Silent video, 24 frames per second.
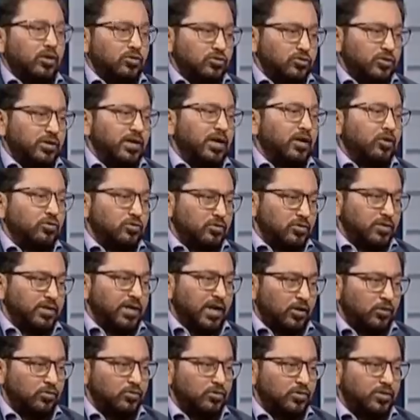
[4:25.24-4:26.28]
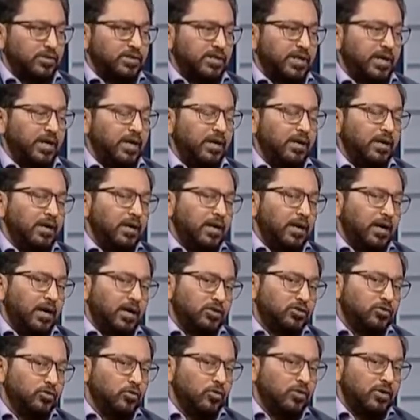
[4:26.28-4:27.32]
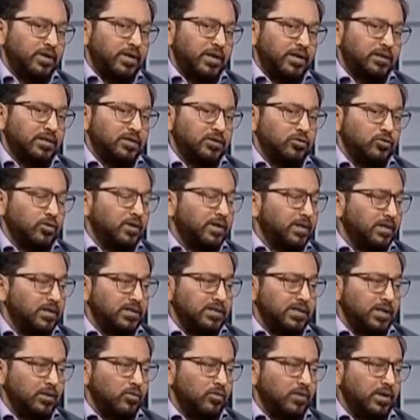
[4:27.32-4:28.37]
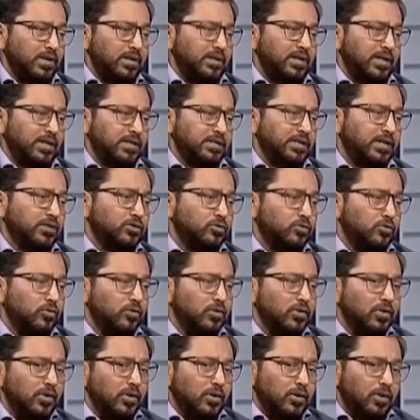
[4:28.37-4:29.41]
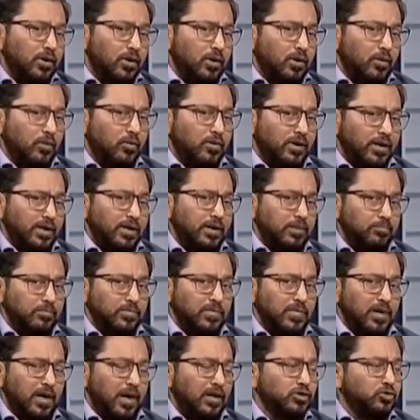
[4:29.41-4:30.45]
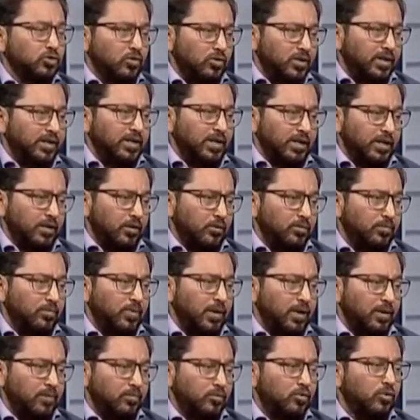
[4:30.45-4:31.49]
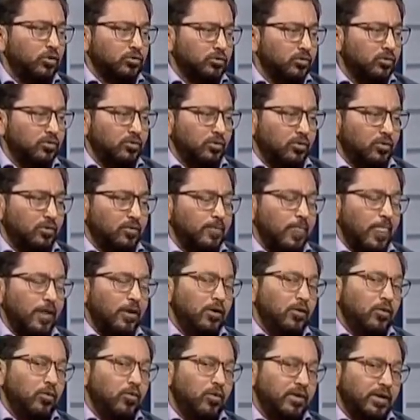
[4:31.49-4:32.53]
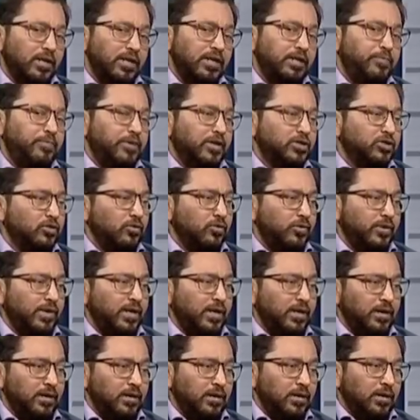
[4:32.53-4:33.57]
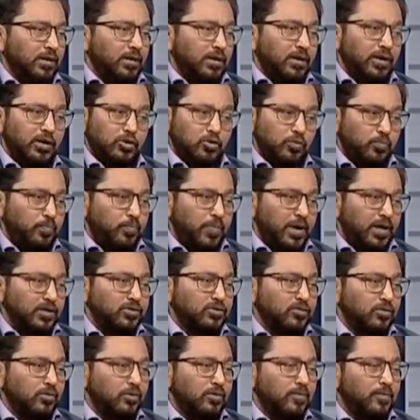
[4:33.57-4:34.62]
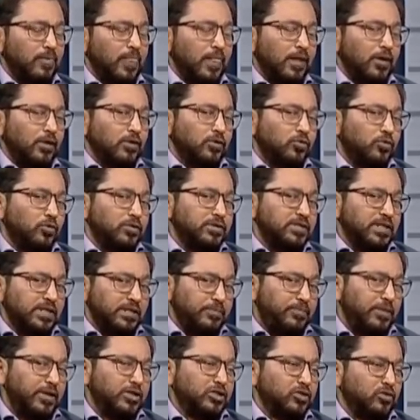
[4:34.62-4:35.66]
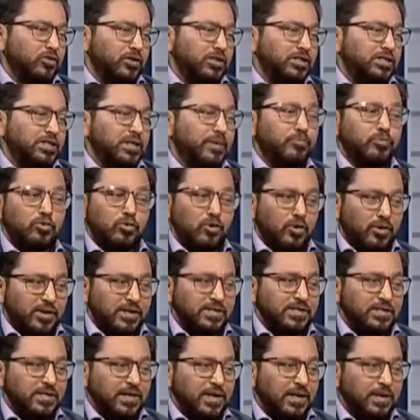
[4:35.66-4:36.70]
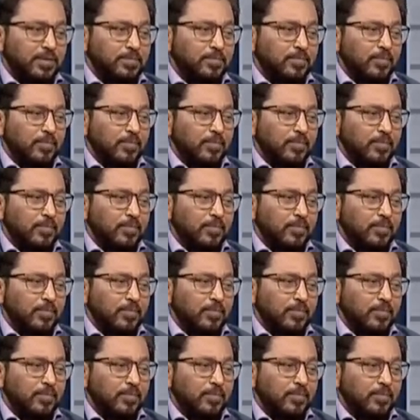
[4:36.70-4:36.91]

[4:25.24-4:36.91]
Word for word: আরেকজনে আরেকজন থেকে আরেকজনে যায় আর চুলকাতে চুলকাতে যে ওখানে দেখা যায় একটু ওখানে আচর লেগে গেল বা ক্ষত হলো ওখানে ইনফেকশন হয়ে একটু পাস হলো তো ওই যে ইনফেকশন হয় স্টেপটোককাস দিয়ে